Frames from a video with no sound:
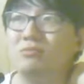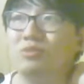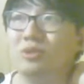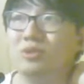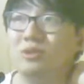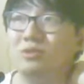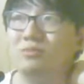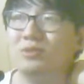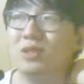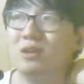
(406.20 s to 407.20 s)
모르겠어
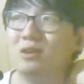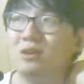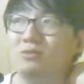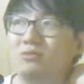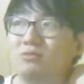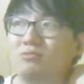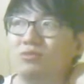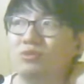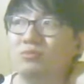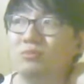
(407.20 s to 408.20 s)
약간
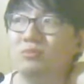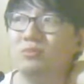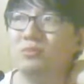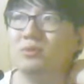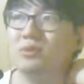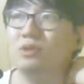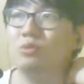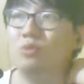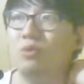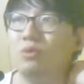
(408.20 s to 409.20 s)
좀
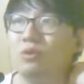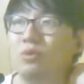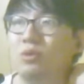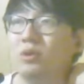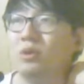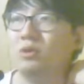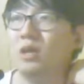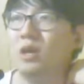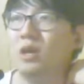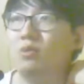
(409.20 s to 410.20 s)
그래도
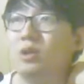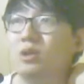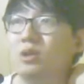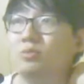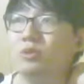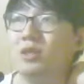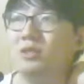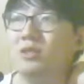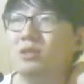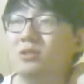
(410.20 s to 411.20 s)
곁에 오래 두면
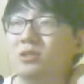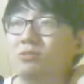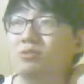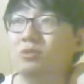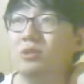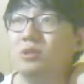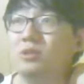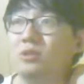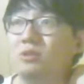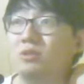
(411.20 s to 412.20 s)
괜찮은 친구들이
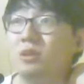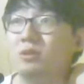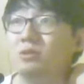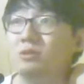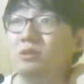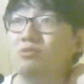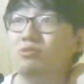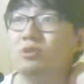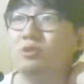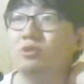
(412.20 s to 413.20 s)
있었는데 그
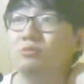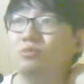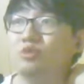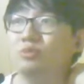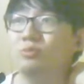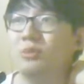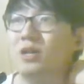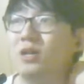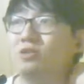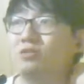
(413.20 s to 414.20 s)
친구들이 지금 요즘
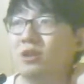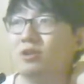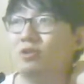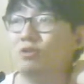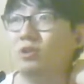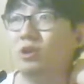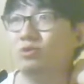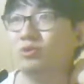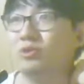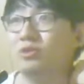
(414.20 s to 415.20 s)
하나둘 다 결혼을
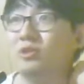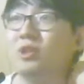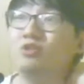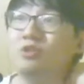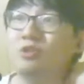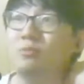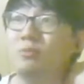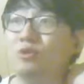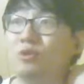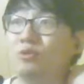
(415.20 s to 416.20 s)
하고 있어요 지난주에도
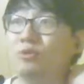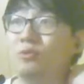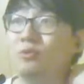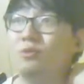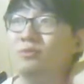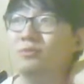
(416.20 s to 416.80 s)
한 명 결혼했고